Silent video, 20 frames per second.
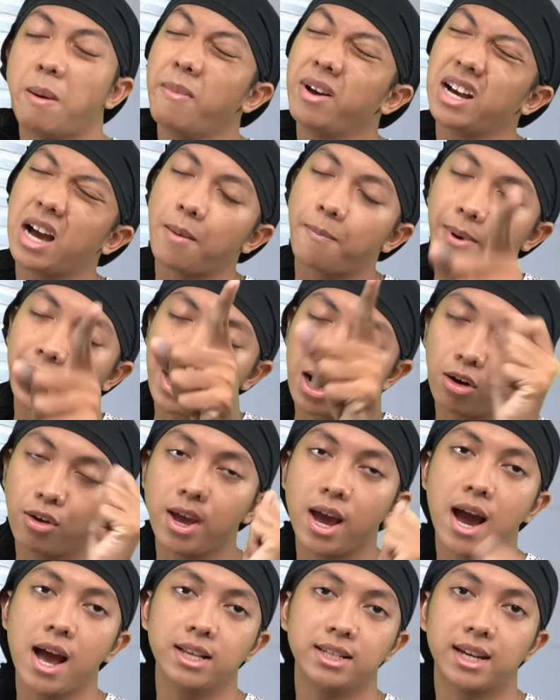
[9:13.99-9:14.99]
mama nggak pernah loh
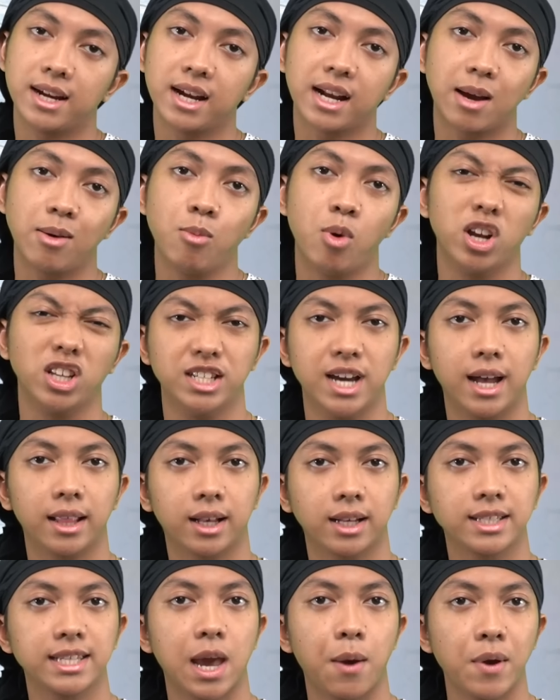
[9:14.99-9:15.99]
yang ngajarin kamu buat jahat
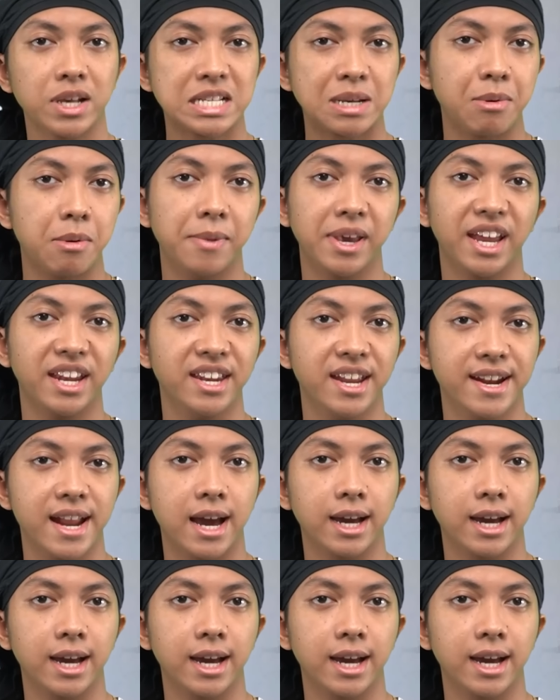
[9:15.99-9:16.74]
ke cewek sampai bikin dia